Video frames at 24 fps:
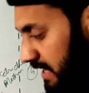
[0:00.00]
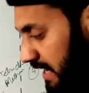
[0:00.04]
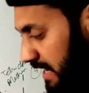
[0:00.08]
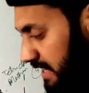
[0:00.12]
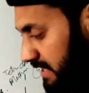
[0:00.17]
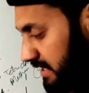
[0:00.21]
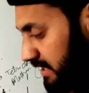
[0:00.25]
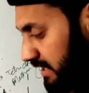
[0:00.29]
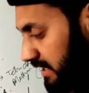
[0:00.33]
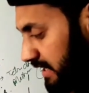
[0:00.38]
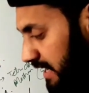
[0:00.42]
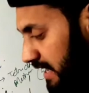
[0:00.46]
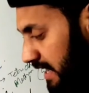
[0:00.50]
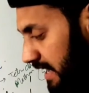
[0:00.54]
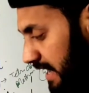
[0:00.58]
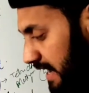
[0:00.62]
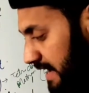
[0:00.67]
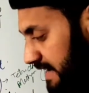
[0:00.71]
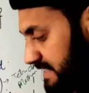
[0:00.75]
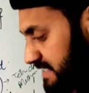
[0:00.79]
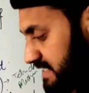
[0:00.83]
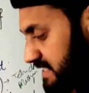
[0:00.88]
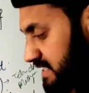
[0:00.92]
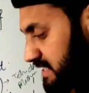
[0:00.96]
के
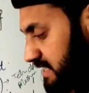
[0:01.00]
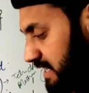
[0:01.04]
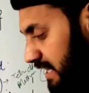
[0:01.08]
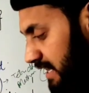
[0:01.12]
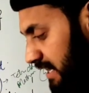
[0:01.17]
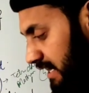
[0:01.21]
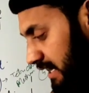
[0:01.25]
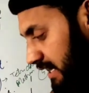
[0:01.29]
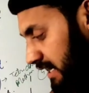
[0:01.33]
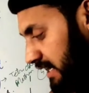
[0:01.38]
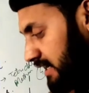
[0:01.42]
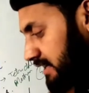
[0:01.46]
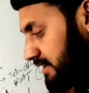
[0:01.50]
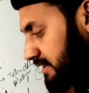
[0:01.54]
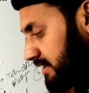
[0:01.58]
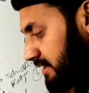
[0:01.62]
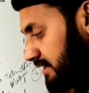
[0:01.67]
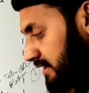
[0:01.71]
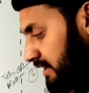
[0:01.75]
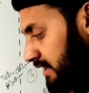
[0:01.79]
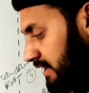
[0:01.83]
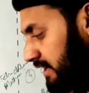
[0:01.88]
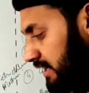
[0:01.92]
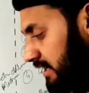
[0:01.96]
एच से हीट
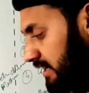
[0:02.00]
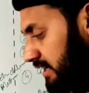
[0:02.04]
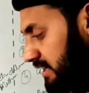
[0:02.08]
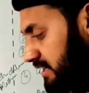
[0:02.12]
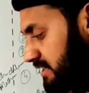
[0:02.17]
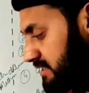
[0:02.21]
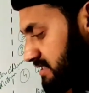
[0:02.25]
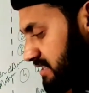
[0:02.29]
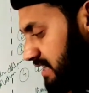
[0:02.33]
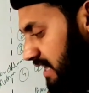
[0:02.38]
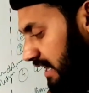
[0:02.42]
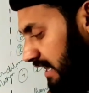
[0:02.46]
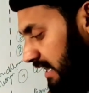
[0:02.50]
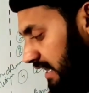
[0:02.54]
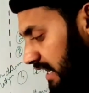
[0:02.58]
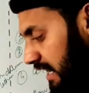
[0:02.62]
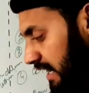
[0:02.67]
ई e से